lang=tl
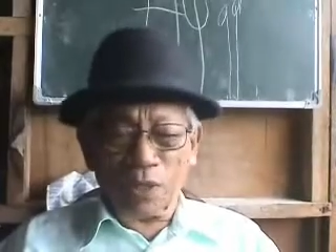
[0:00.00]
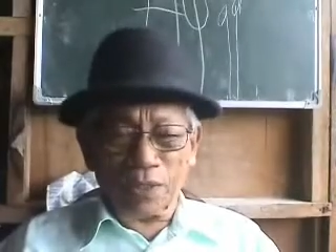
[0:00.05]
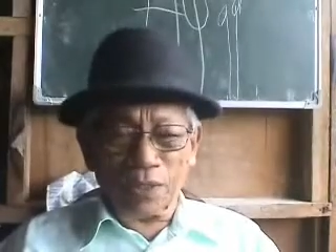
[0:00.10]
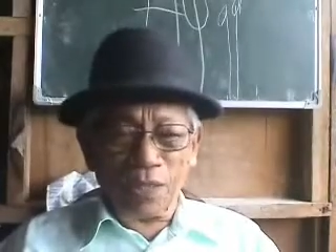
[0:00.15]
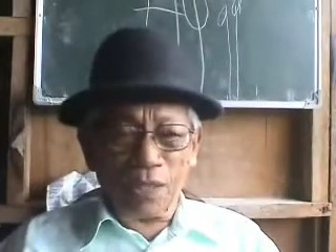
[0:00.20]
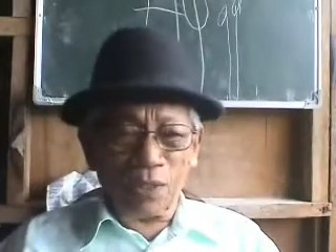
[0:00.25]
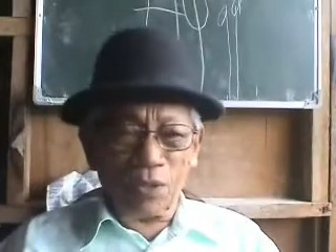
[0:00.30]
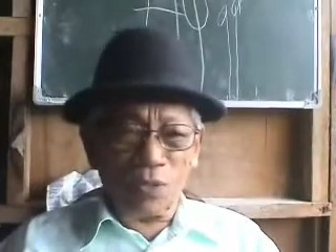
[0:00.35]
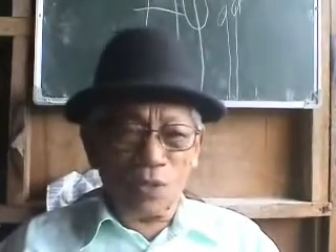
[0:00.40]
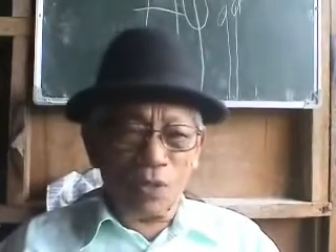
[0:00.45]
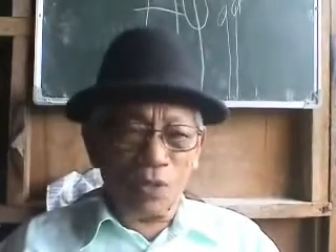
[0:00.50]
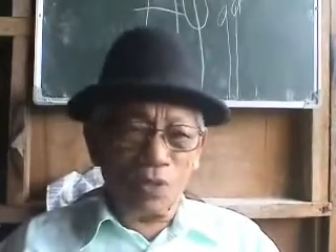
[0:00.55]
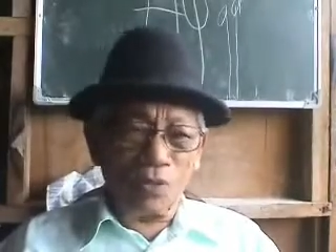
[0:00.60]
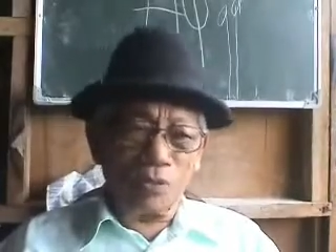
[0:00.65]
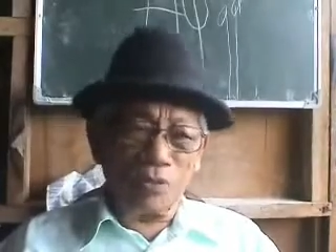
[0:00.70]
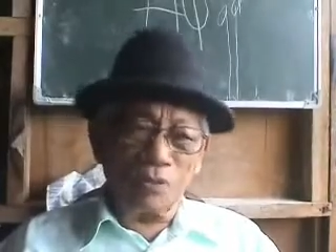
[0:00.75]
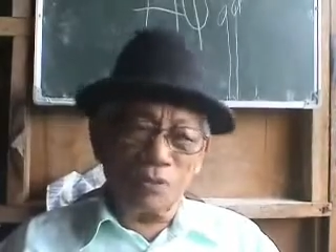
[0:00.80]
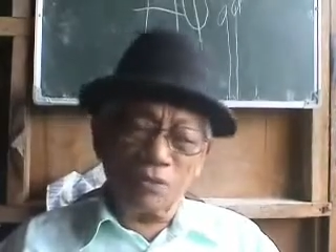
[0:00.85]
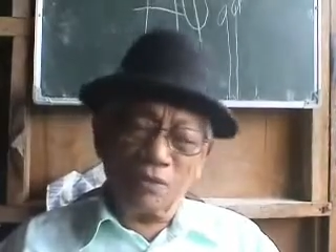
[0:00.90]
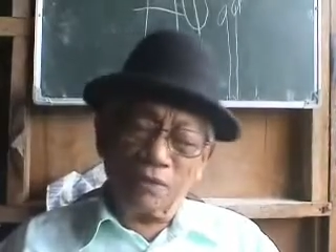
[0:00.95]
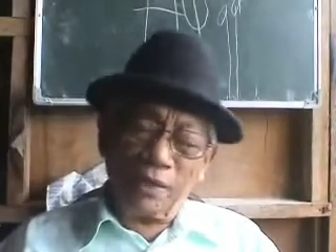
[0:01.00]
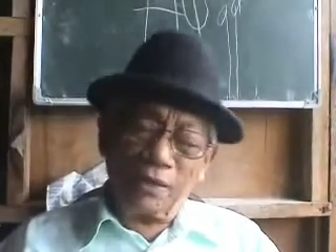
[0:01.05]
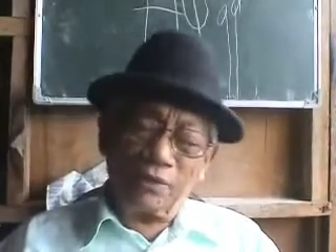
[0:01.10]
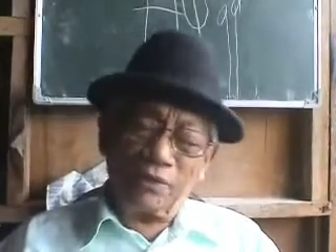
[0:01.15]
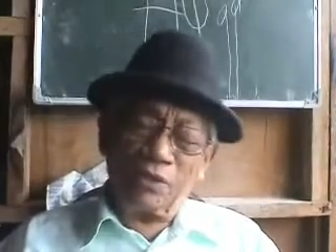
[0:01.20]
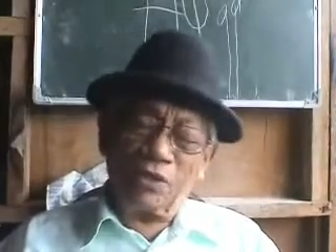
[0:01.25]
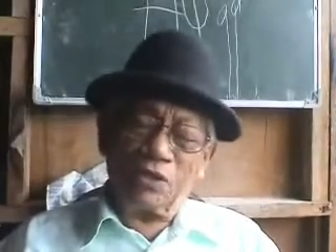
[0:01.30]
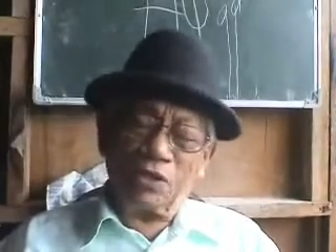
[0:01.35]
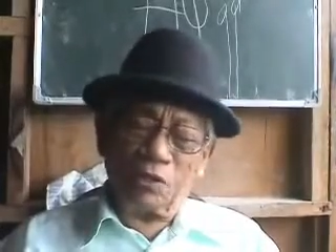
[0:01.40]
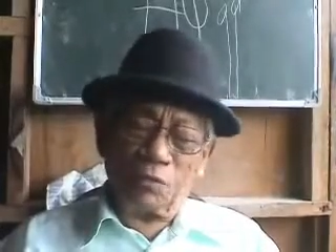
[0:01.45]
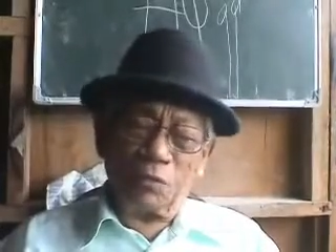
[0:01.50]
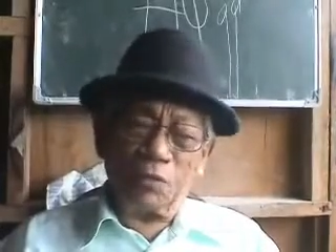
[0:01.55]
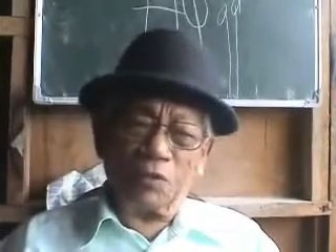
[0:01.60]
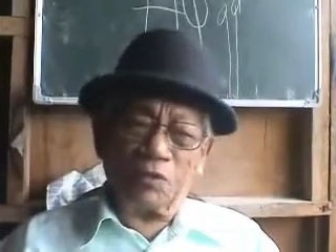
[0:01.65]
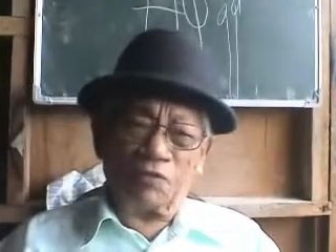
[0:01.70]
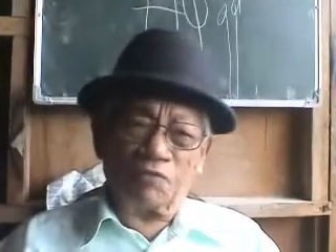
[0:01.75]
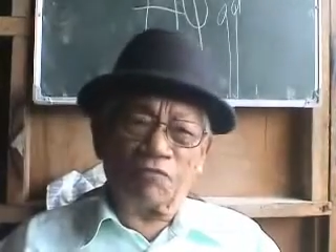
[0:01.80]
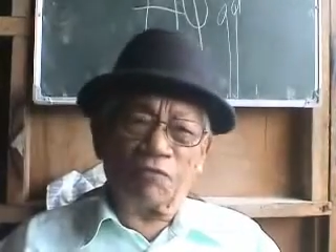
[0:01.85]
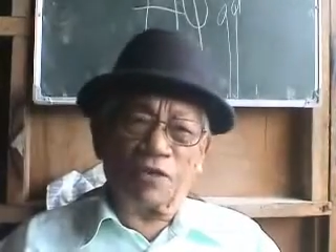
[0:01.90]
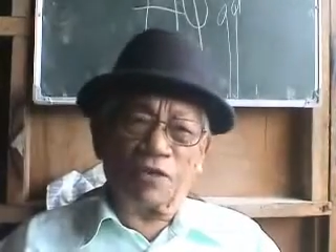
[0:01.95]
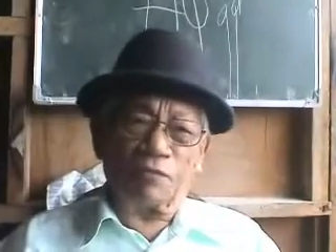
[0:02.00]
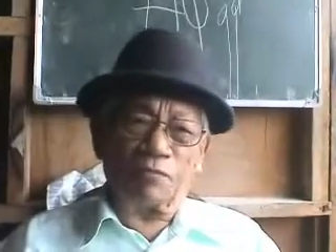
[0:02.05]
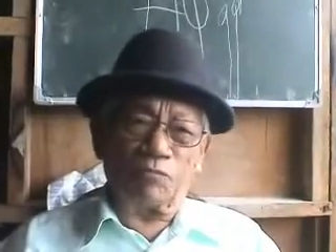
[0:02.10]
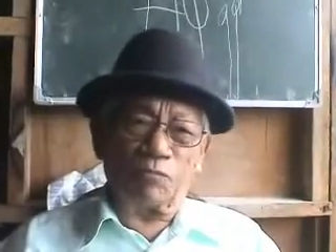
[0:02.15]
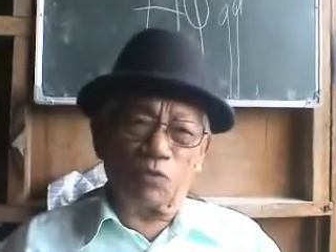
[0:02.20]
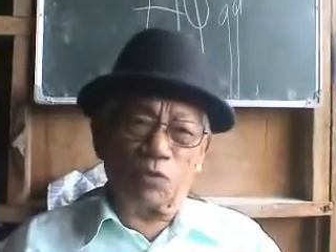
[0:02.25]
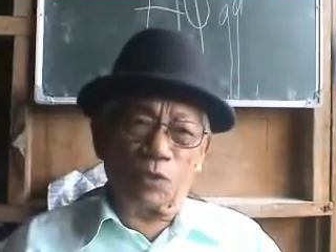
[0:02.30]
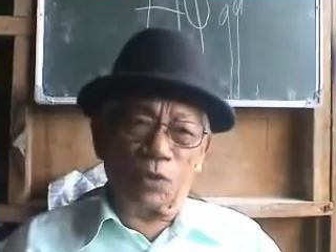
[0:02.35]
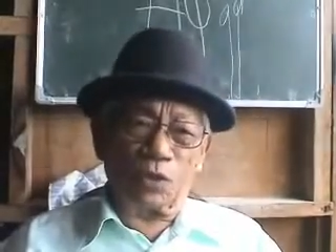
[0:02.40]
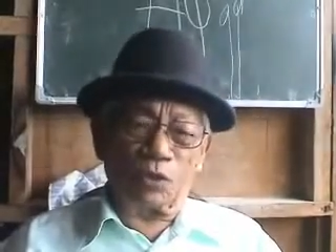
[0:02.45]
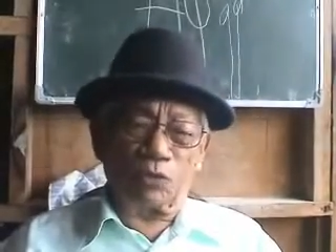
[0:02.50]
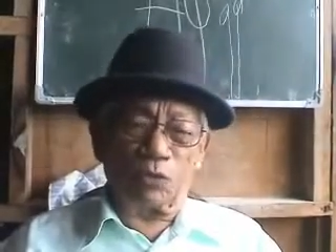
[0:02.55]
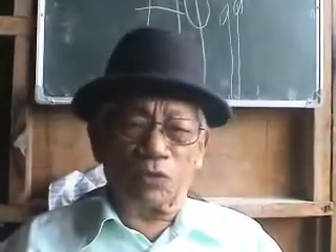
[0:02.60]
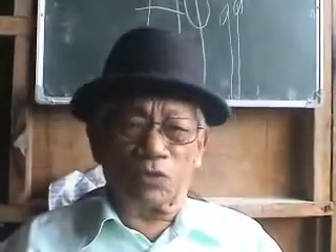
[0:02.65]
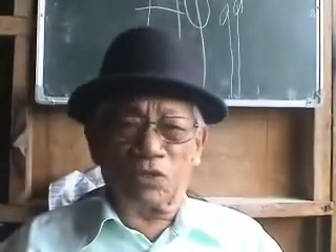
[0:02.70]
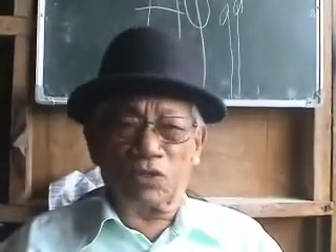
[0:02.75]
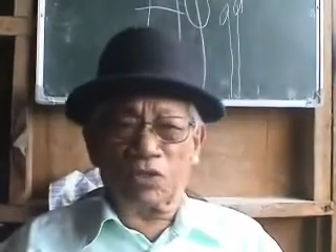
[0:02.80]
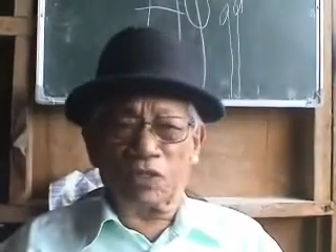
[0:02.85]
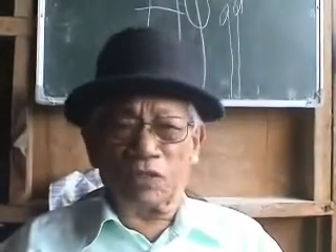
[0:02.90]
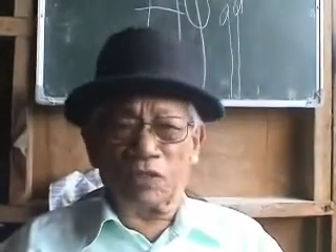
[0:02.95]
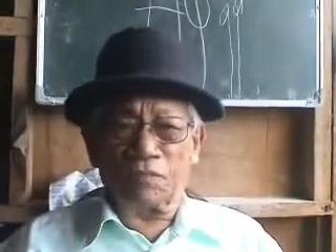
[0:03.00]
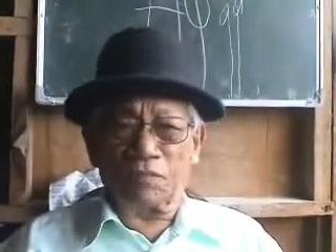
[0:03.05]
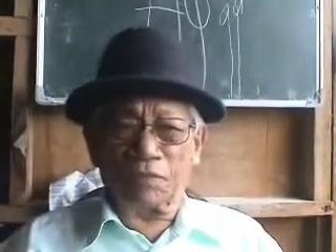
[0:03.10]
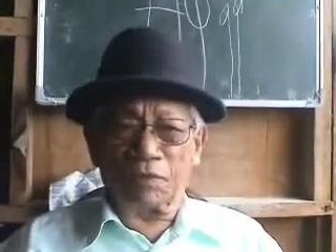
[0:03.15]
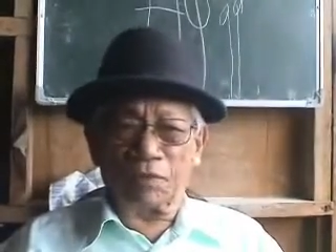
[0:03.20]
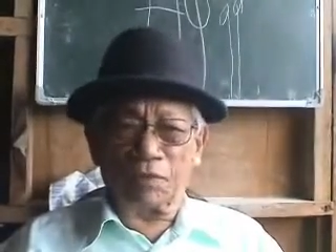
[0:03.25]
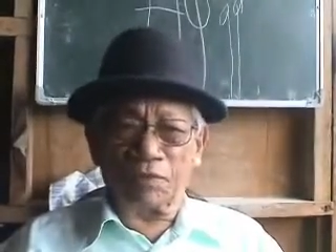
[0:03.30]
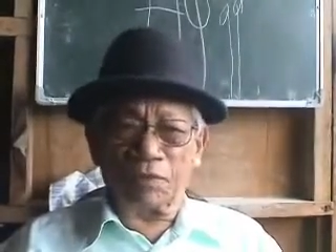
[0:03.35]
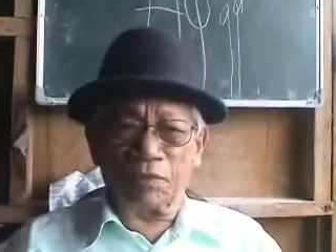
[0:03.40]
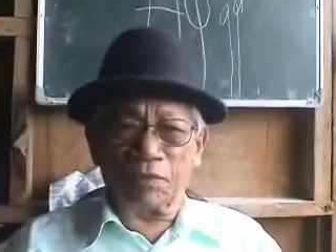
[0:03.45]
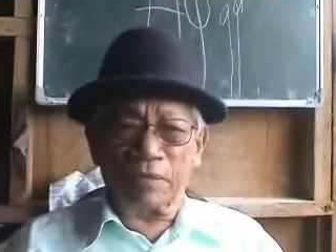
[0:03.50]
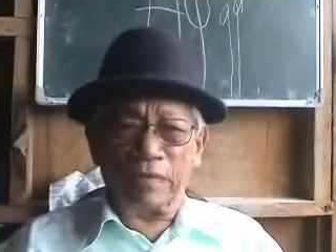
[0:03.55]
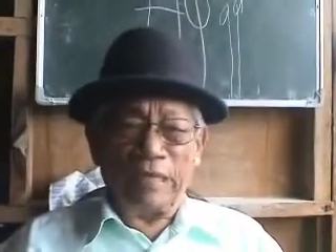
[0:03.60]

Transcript: Gihulat na ko ang 1975, July 27.